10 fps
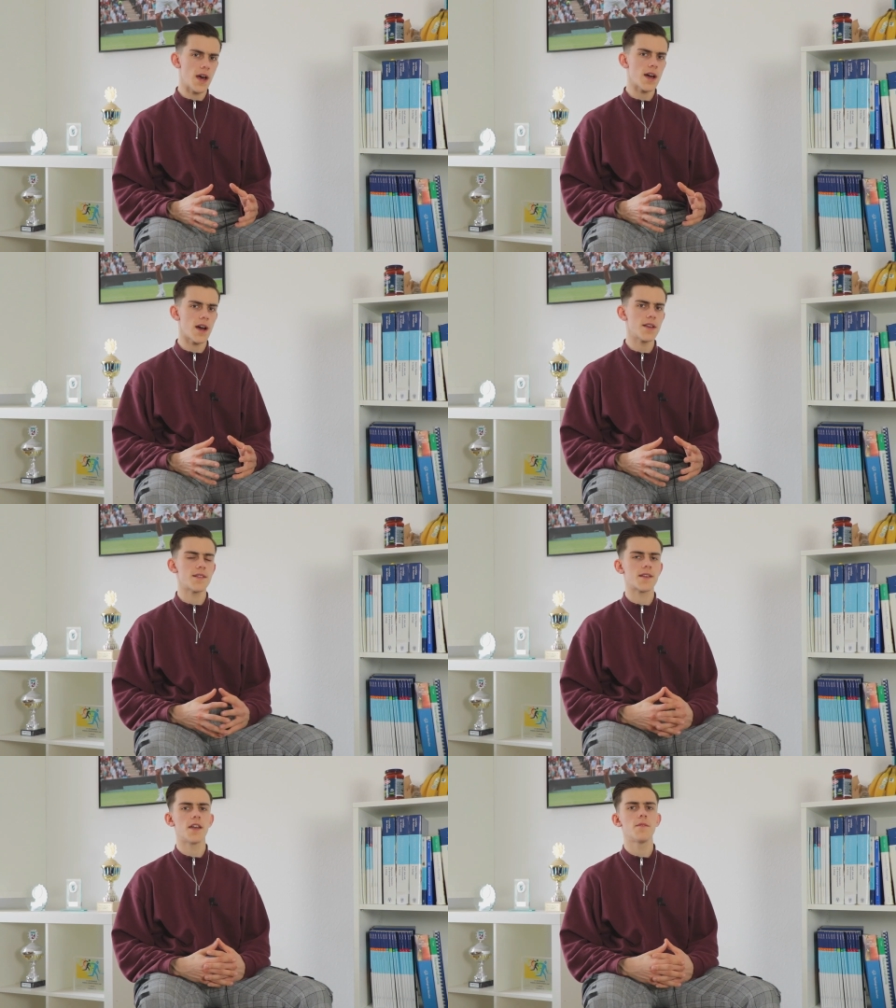Da kann
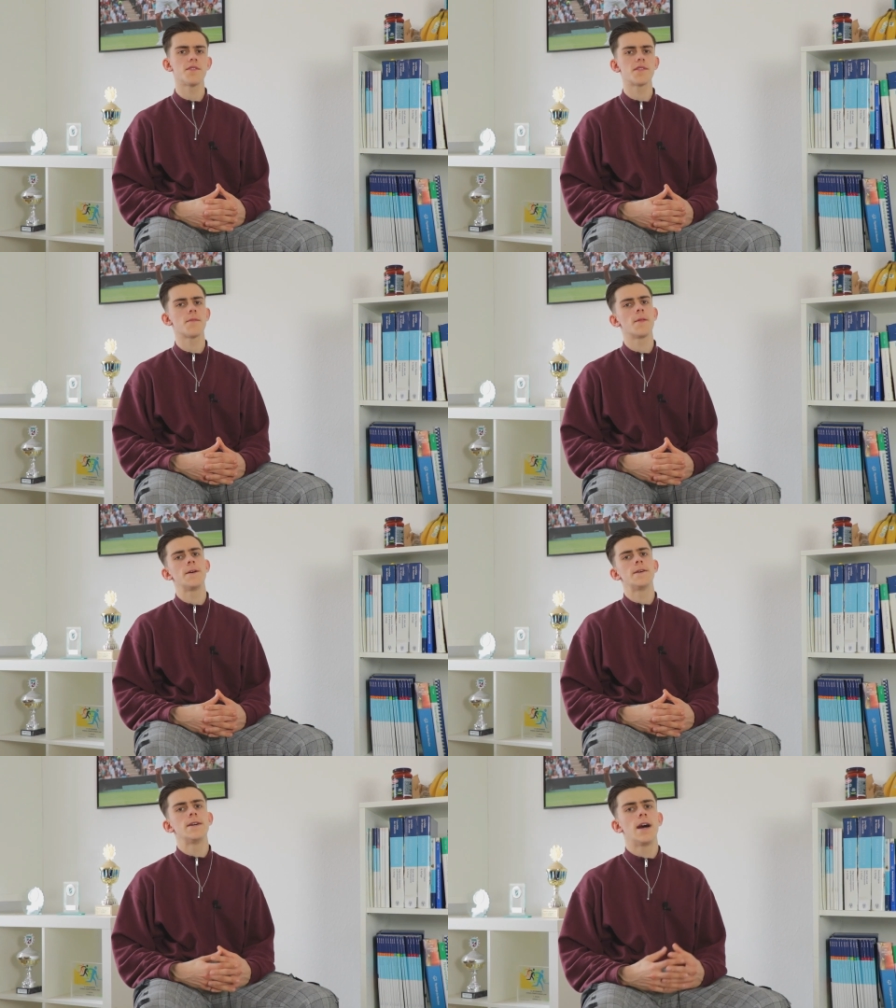jetzt Cannabis
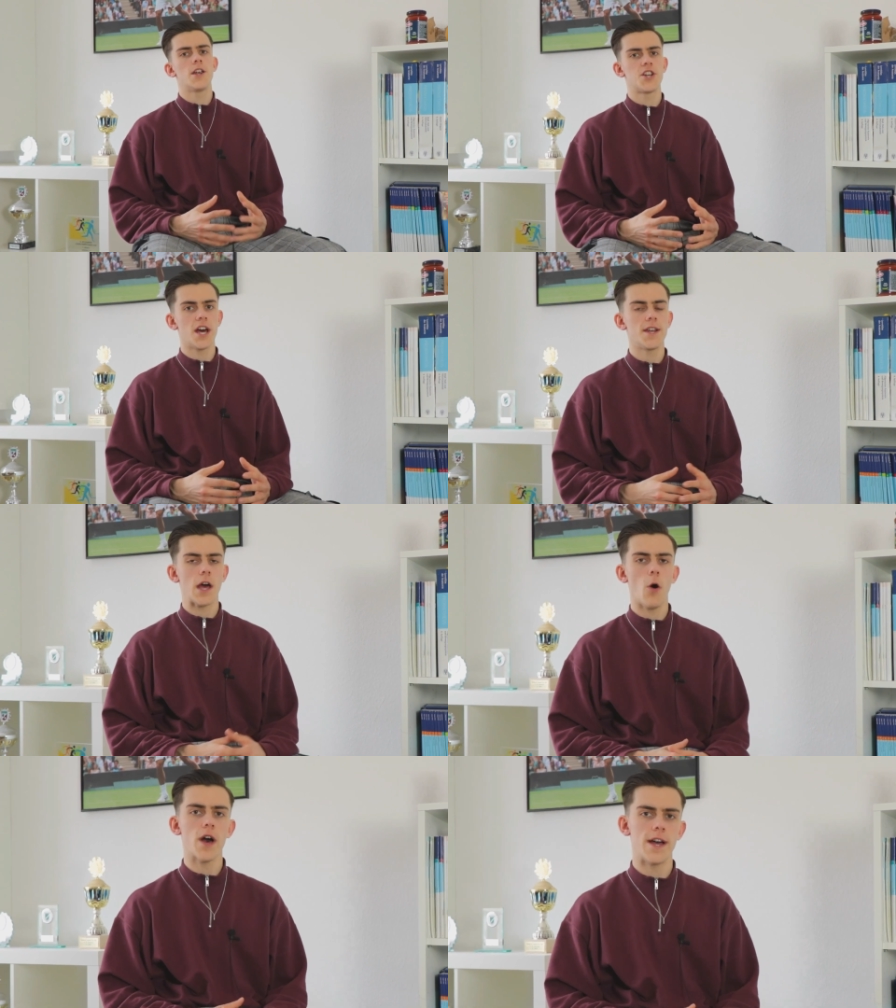
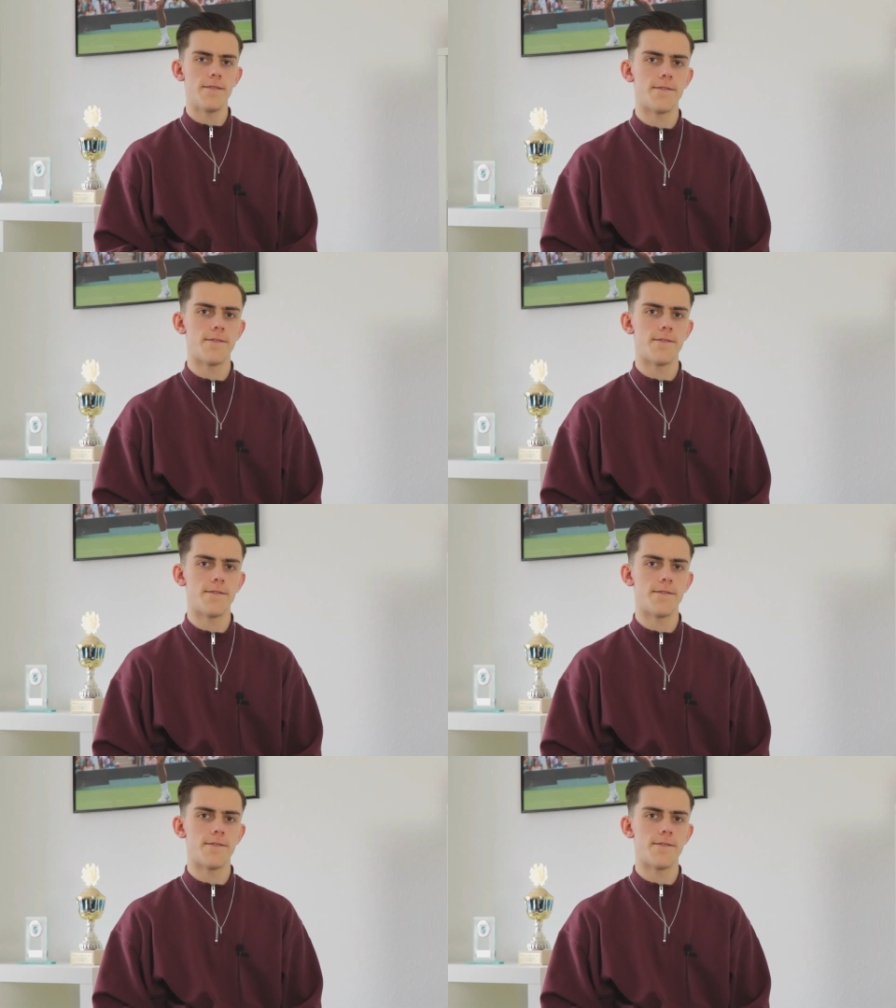anscheinend auch